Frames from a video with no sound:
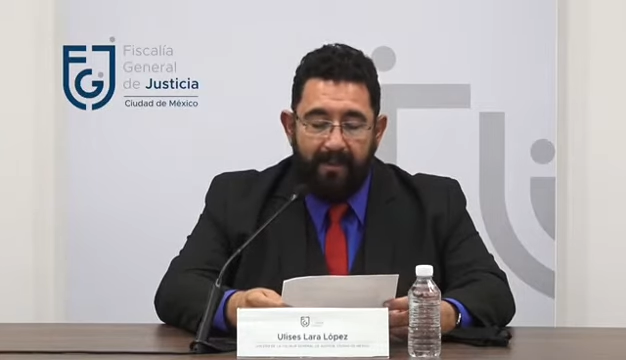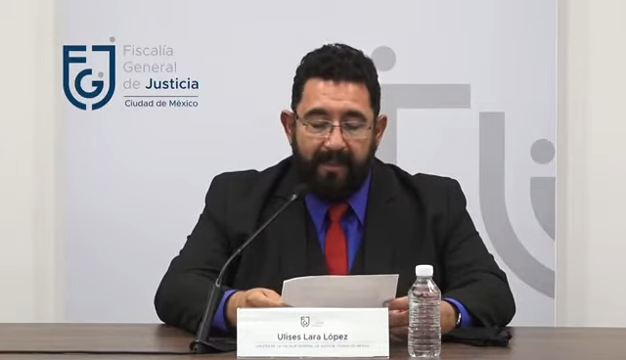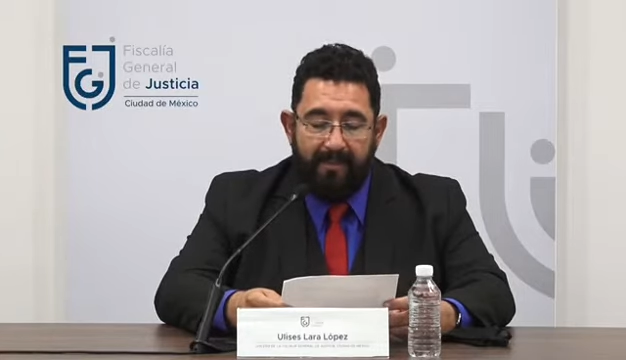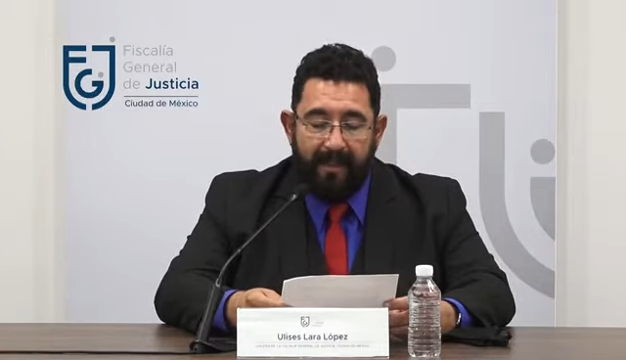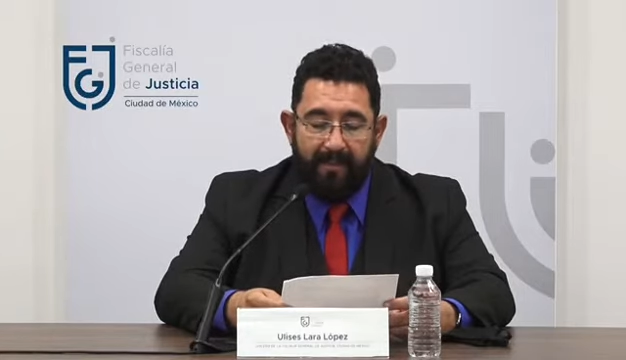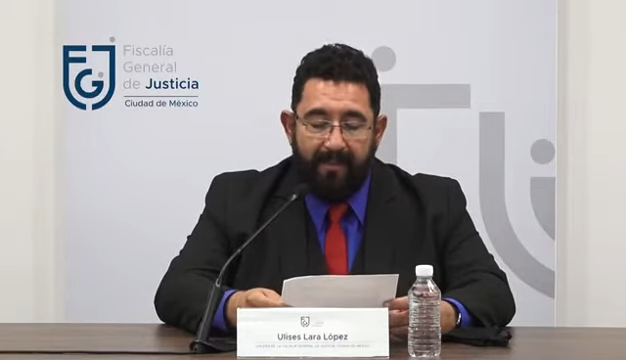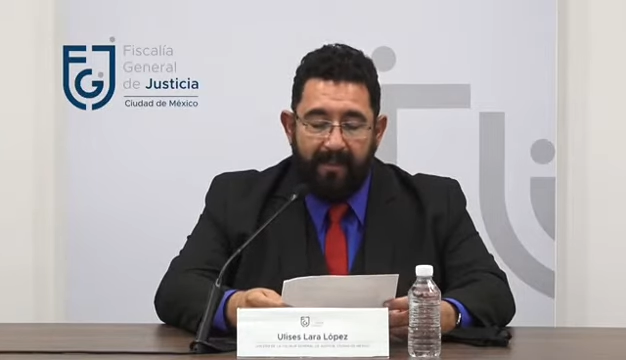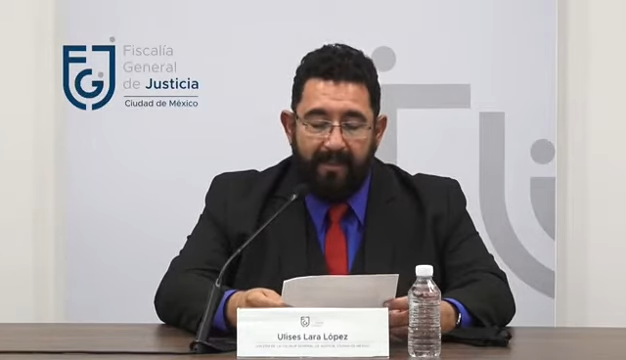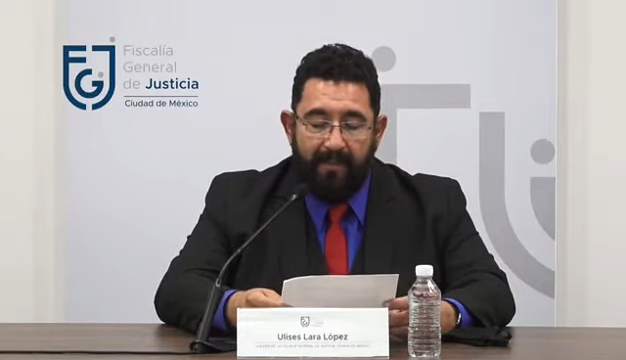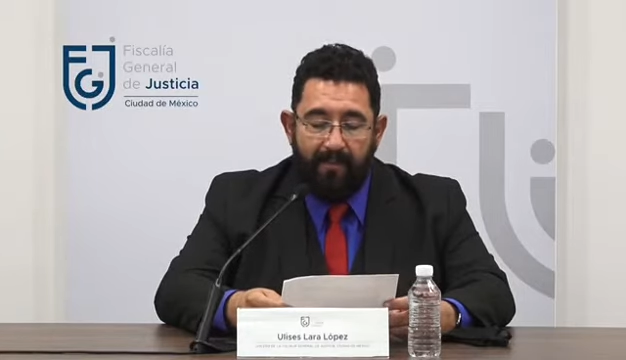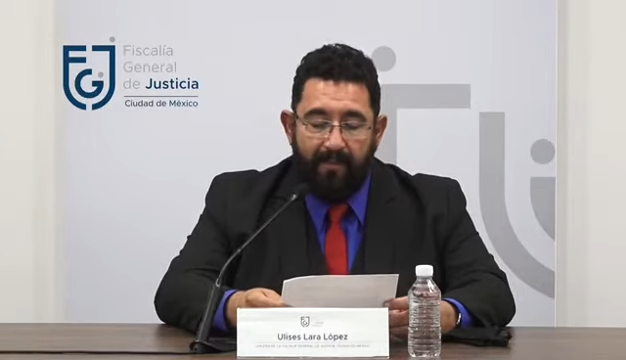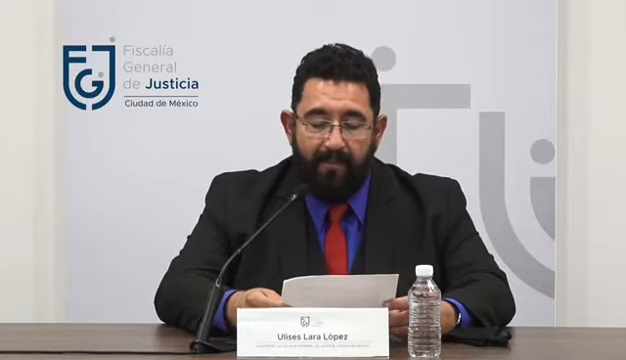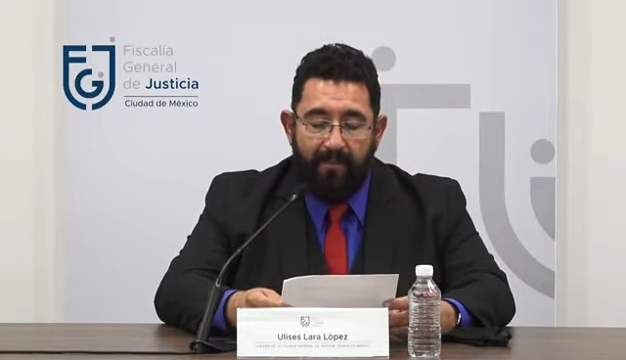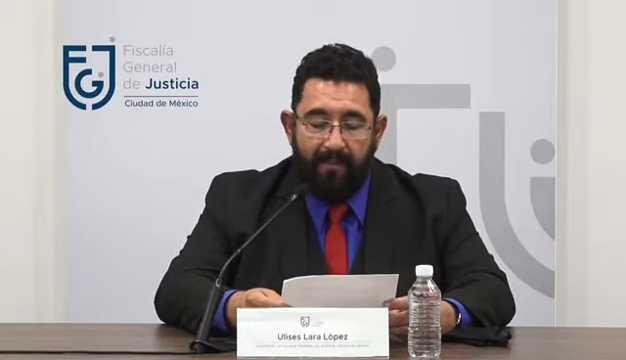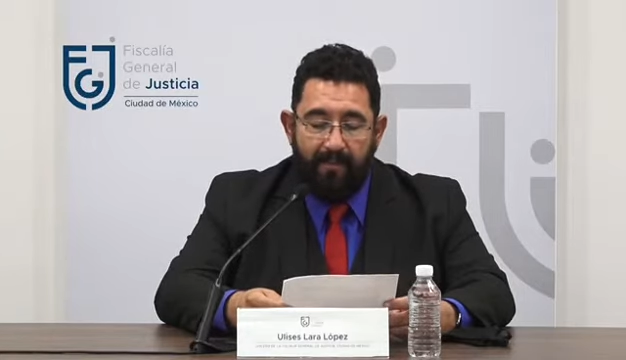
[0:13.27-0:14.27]

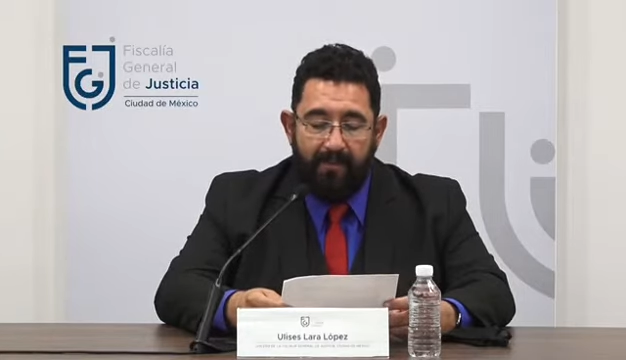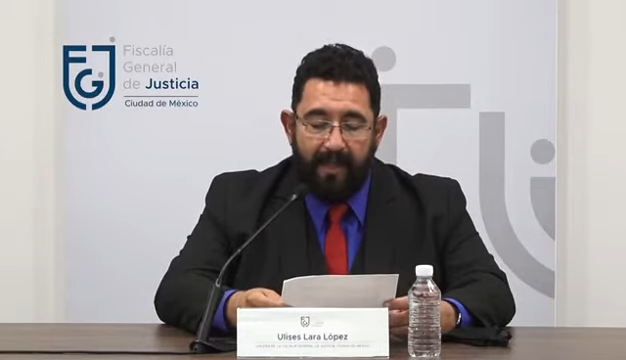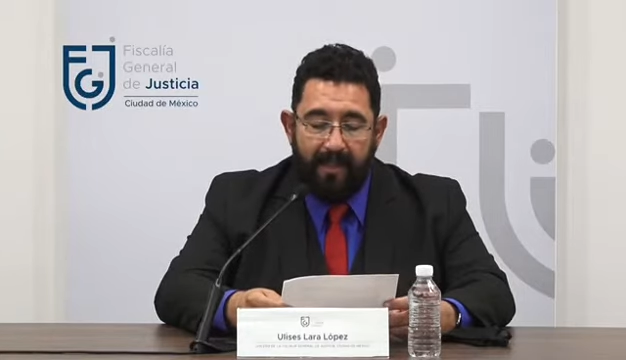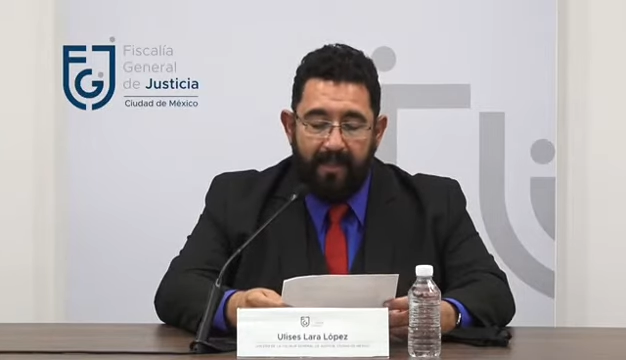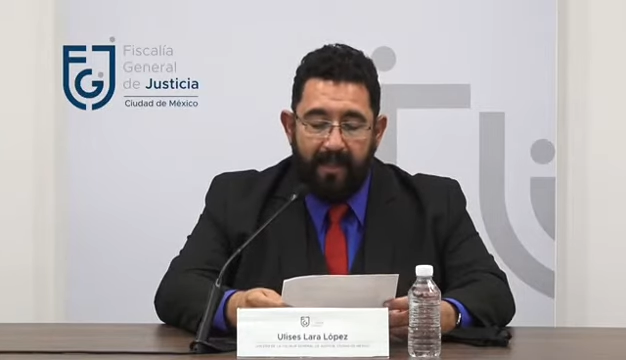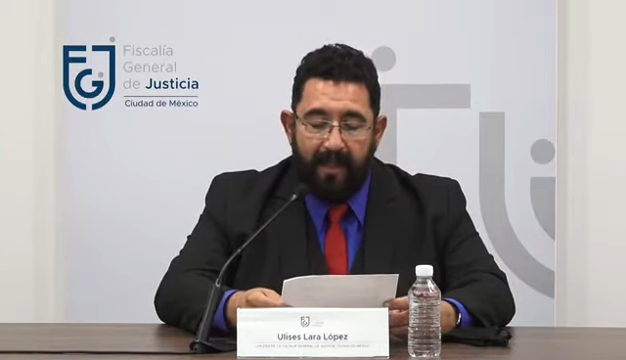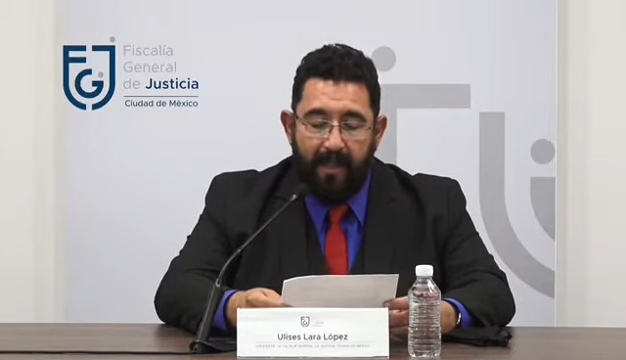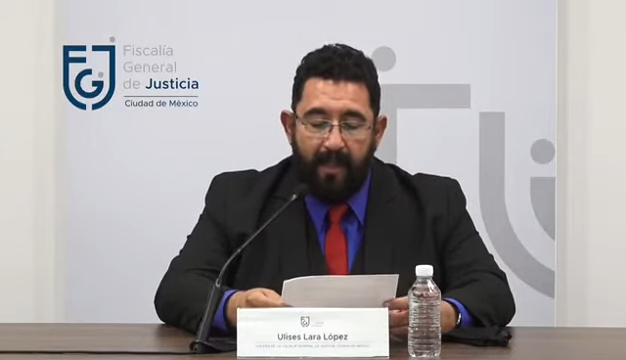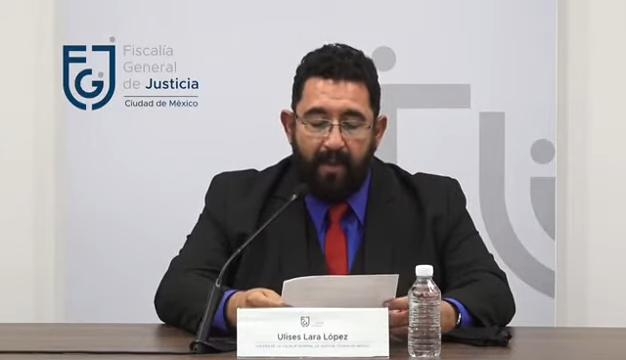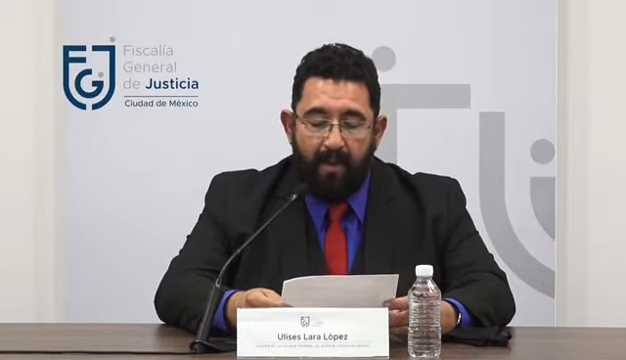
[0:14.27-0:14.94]
desaparición forzada